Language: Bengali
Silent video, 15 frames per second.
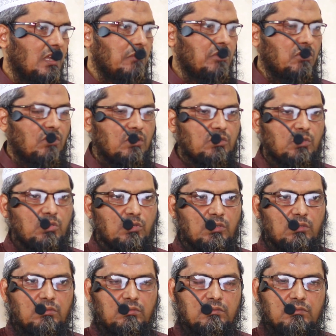আমরা অর্থ
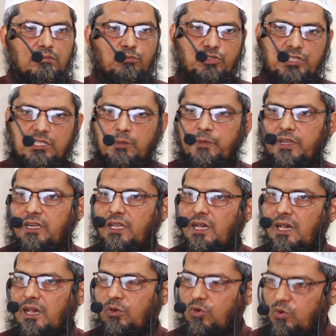বুঝতে পারলে
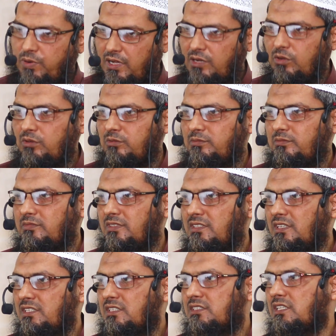আরও ভালো
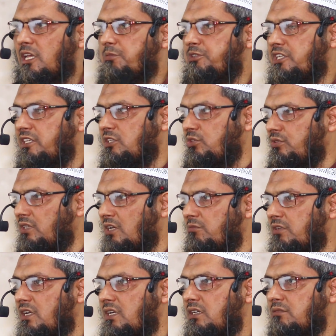তাফসির যদি
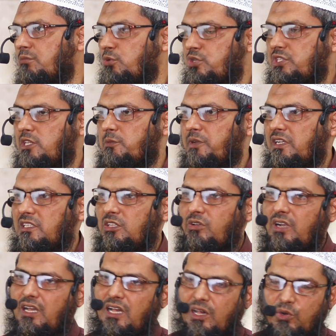আমরা বুঝতে পারি
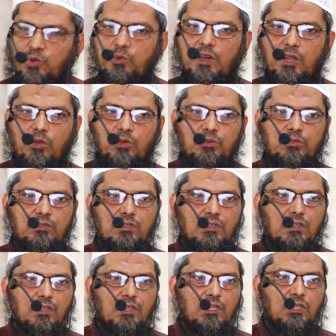তাহলে আরও ভালো
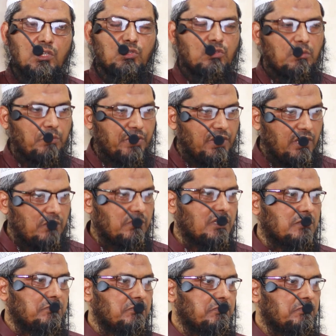কিন্তু
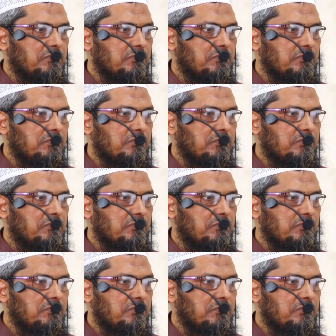মিনিমাম